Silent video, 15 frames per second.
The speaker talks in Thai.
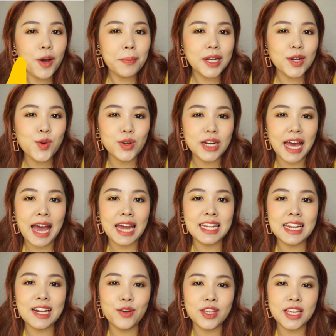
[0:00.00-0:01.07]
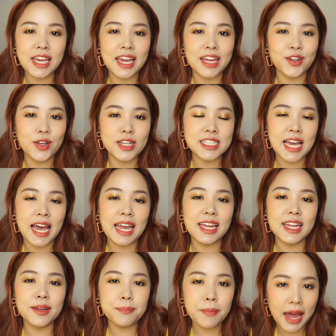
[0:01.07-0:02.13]
ก็เป็นลุคนะคะที่เราคีเอทโดยใช้
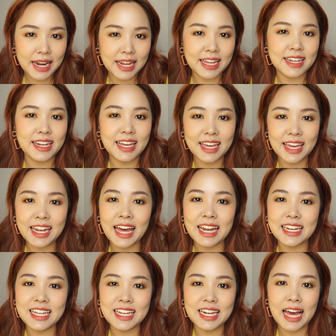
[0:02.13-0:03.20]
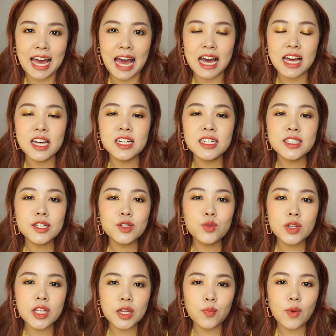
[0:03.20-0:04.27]
พาเลตเนคเกทันนี่นะคะ ซึ่ง
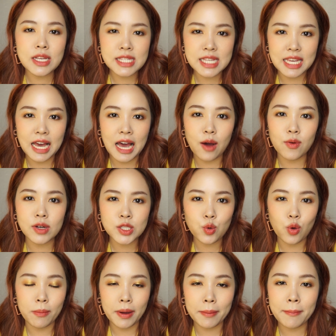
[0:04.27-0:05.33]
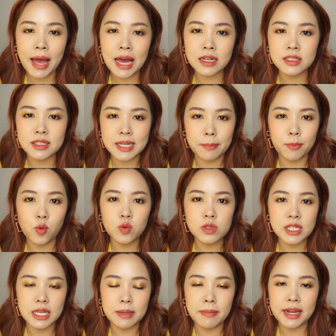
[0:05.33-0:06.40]
นุ่นคิดว่าสีเขาว่าสวยมากๆ คือจับคู่
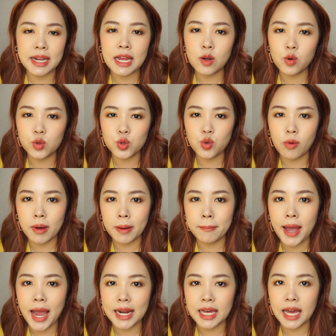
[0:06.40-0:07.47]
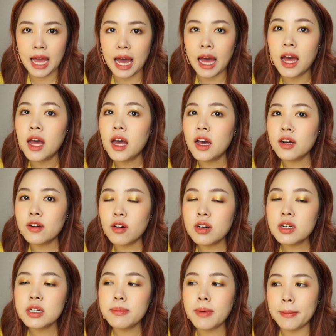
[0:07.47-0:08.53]
สีมาได้ลงตัวมากๆนะคะ ก็
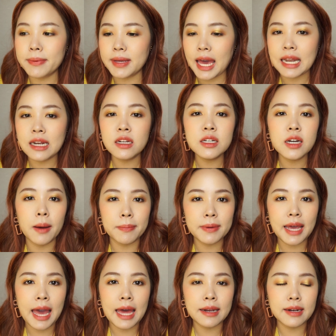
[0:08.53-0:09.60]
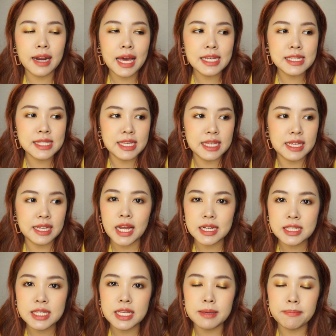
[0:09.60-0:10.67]
คือแบบการเหลือบการไล่สีทั้ง
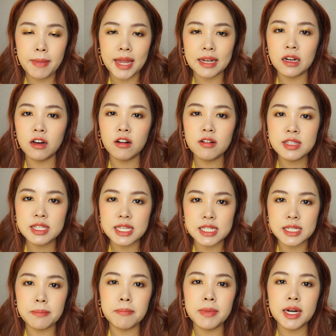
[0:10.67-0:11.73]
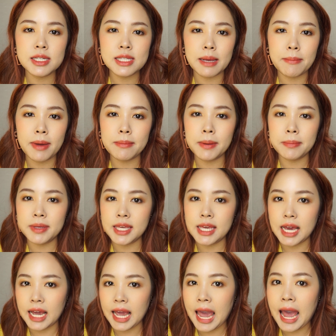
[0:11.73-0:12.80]
สีแมทแล้วก็สีชิมเมอร์สามารถแบบ
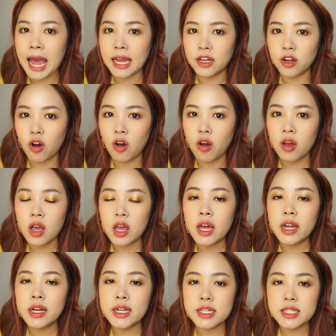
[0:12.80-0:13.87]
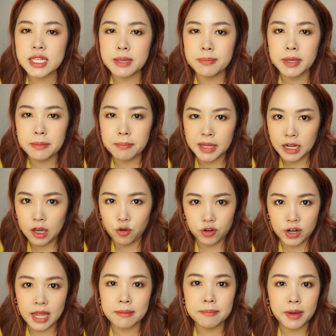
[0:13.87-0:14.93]
เกี่ยง่ายเนาะเนื้อสีพิกเมนต์เขา
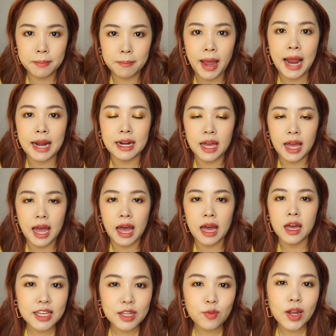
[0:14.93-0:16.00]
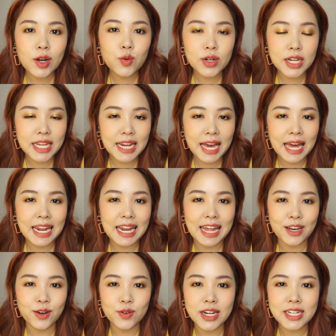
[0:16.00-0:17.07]
แน่นมากๆนะคะ คิดว่าลุคนี้นะคะห
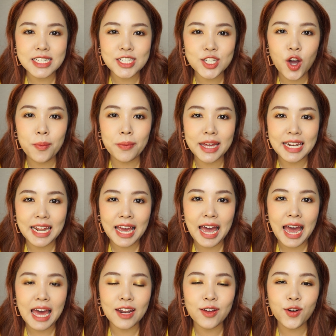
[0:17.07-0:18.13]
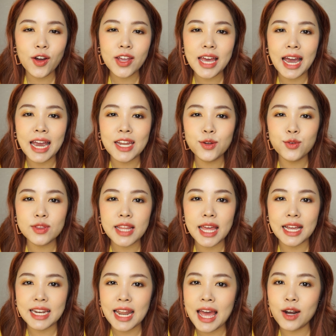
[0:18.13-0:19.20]
ลายๆคนน่าจะชอบกันนะคะ แล้วก็อยากให้นุ่น
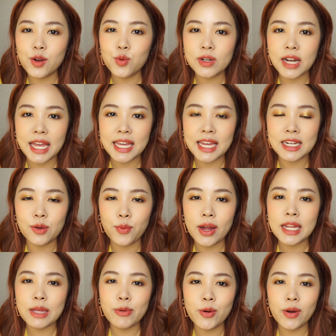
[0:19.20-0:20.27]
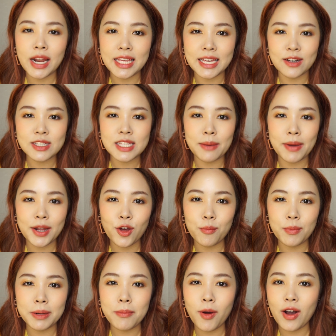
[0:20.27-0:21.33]
แต่งหน้าลุคไหนอีกหรือว่ารีวิวอะไรอีกก็สามารถคอม
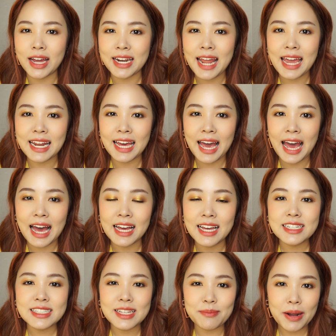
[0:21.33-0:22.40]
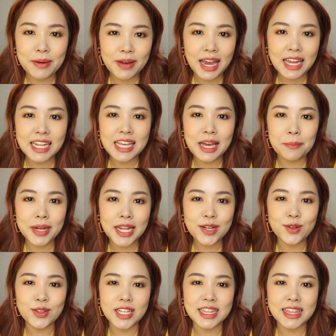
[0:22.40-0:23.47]
เมนต์บอกกันได้นะคะสำหรับใครที่ยังไม่ได้
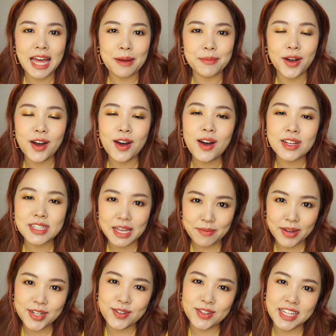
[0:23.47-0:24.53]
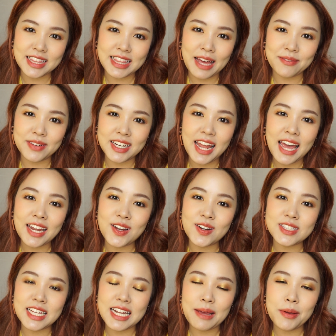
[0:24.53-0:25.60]
กดติดตาม ก็สามารถกดติดตามกันได้
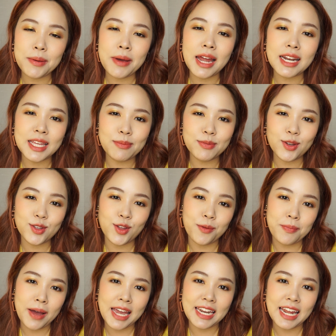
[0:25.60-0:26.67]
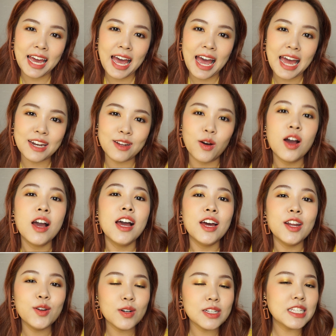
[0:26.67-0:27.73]
เนาะจะได้ไม่พลาดคลิปต่อๆไปนะคะ เดี๋ยว
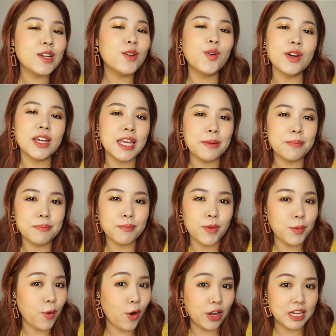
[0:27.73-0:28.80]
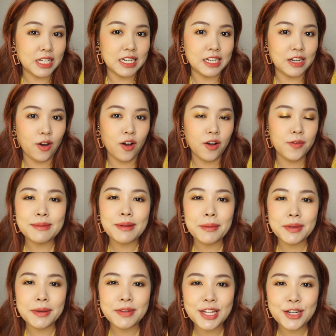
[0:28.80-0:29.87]
นุ่นก็จะลงคลิปบ่อย ๆเลยเนาะสำหรับ
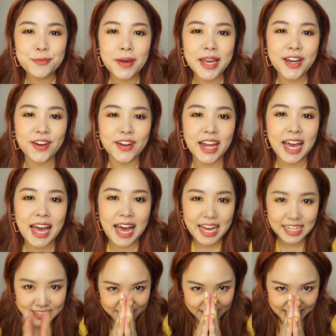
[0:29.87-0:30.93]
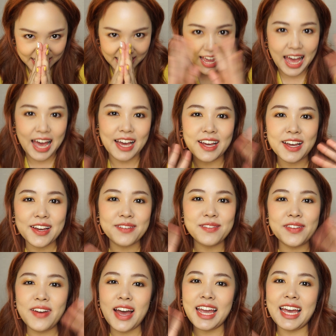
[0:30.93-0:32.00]
คลิปนี้นุ่มไปก่อนนะคะ สวัสดีค่ะ
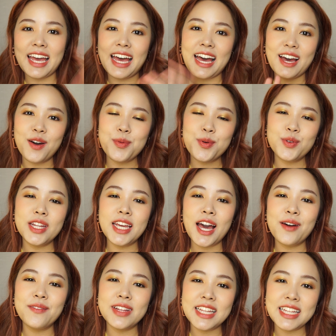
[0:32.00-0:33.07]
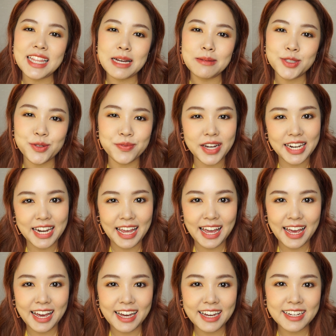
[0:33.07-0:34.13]
บ๊ายบายค่ะ ขอบคุณที่เข้ามาติดตามชมกันนะ
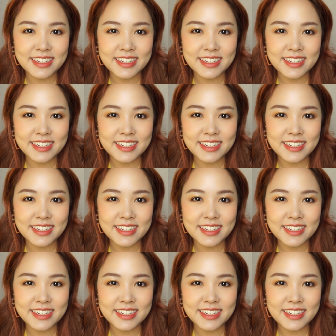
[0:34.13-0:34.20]
คะ